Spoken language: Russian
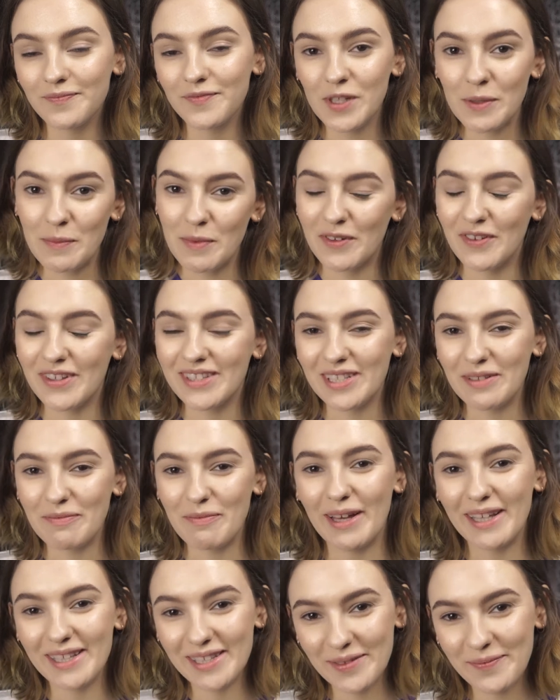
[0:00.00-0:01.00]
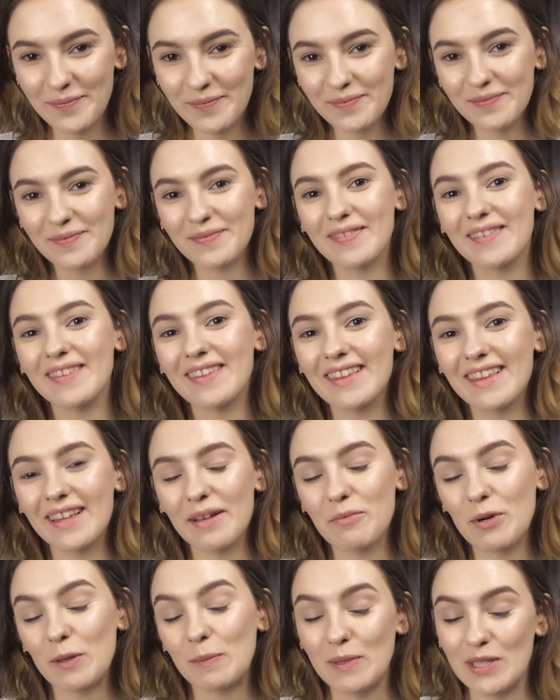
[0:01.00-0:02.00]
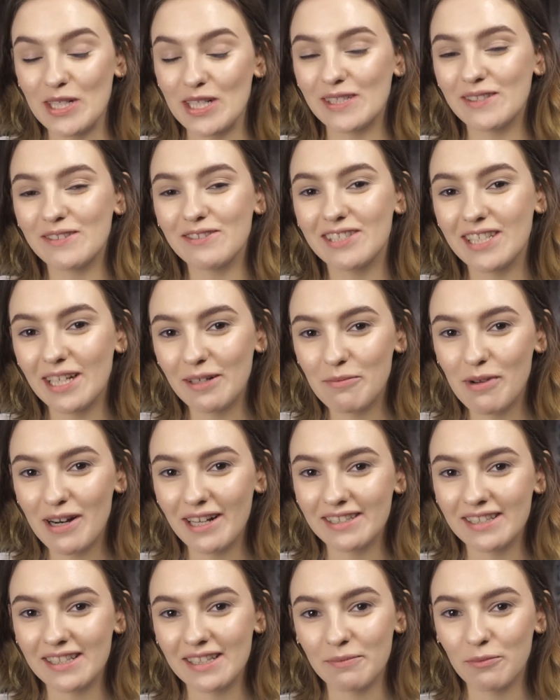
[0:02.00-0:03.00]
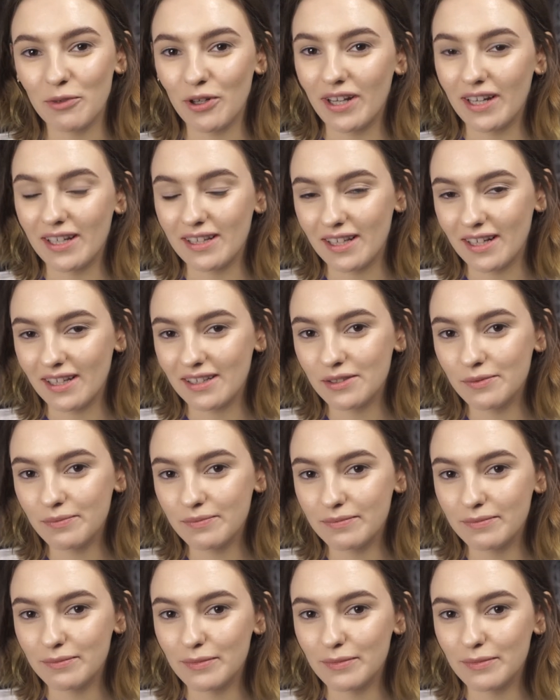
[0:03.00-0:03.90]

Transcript: Всем привет, ребята! Добро пожаловать обратно на мой канал.